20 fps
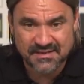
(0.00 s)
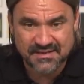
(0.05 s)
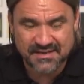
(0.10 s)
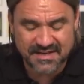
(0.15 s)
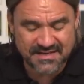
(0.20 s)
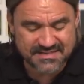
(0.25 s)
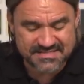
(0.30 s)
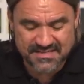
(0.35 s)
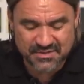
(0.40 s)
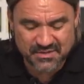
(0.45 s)

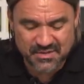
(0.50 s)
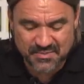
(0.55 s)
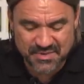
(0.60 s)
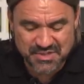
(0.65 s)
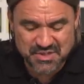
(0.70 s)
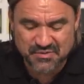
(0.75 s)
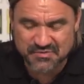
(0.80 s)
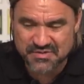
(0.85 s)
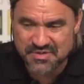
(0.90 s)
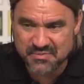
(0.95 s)
ja, ist ja auch eine
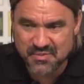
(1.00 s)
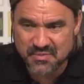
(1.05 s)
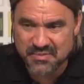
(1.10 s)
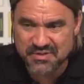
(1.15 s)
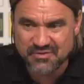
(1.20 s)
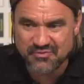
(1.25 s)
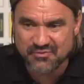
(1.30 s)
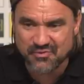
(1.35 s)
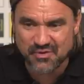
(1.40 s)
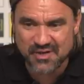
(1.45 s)
Mannschaft, die im
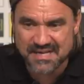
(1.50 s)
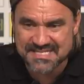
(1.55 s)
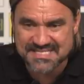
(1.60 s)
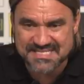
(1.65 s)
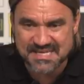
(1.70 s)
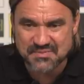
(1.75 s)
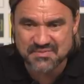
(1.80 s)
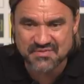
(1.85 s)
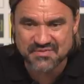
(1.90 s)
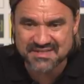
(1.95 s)
Moment voller
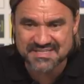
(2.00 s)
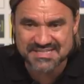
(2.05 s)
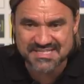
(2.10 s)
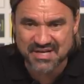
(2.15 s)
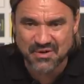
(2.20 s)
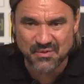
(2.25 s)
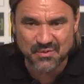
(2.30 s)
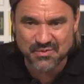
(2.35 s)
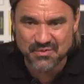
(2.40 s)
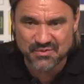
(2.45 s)

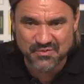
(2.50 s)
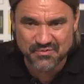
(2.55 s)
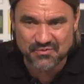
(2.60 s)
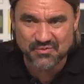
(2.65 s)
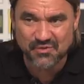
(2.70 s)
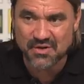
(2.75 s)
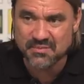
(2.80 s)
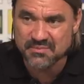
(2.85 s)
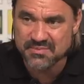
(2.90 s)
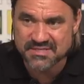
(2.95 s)
Selbstvertrauen und
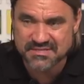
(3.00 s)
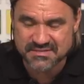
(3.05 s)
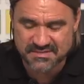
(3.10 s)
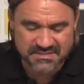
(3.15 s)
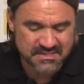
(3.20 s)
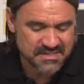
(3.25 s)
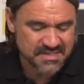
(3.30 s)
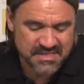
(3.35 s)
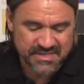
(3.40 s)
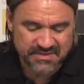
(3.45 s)
Form
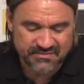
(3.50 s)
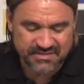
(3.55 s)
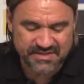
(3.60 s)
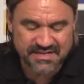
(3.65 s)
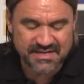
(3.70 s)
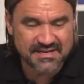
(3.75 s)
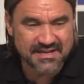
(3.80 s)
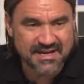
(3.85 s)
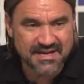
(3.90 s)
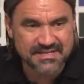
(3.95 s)
ist, bei
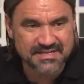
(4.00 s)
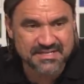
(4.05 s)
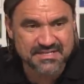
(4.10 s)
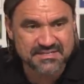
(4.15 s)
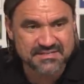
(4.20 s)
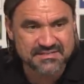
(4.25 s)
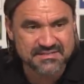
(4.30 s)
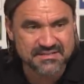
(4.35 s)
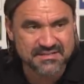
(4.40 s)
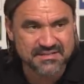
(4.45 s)
der Lage,
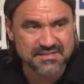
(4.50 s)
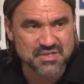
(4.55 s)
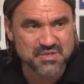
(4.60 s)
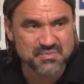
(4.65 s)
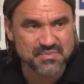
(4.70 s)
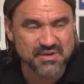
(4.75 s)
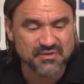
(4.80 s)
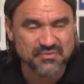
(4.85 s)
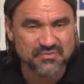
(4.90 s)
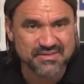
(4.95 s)
das, äh, das
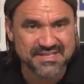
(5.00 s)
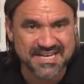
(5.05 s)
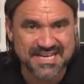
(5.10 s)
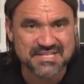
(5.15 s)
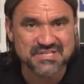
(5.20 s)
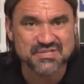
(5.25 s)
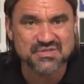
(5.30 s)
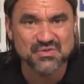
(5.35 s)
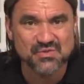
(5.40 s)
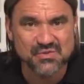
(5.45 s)
Spiel auf
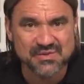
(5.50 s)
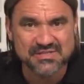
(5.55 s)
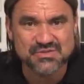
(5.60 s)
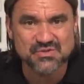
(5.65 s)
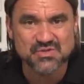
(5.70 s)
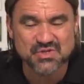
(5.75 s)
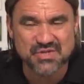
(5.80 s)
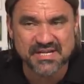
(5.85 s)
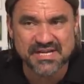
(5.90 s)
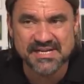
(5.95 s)
3 zu 0
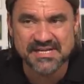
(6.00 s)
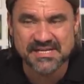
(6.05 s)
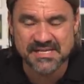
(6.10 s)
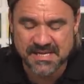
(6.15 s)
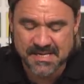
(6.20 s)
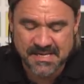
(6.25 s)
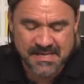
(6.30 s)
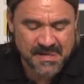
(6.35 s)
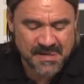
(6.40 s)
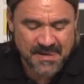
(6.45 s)
zu stellen
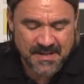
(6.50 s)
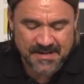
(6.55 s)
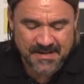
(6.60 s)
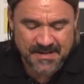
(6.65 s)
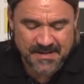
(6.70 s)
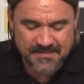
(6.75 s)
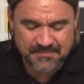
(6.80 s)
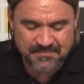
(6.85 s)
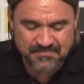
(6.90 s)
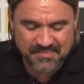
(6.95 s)

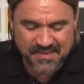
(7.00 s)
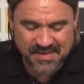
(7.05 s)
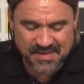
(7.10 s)
ähm,